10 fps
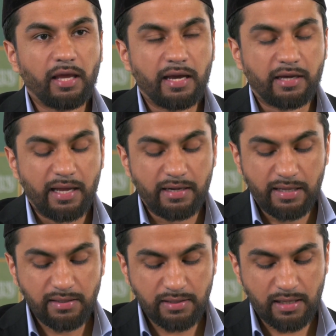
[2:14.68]
Er kann
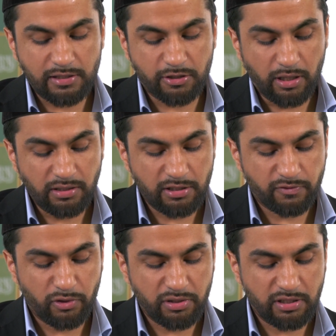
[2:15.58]
nicht als
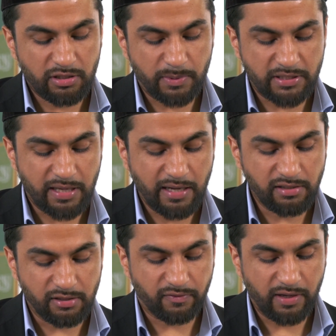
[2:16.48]
gottesfürchtig
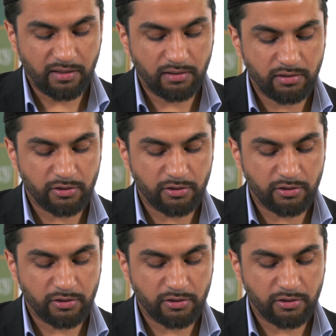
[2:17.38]
bezeichnet werden,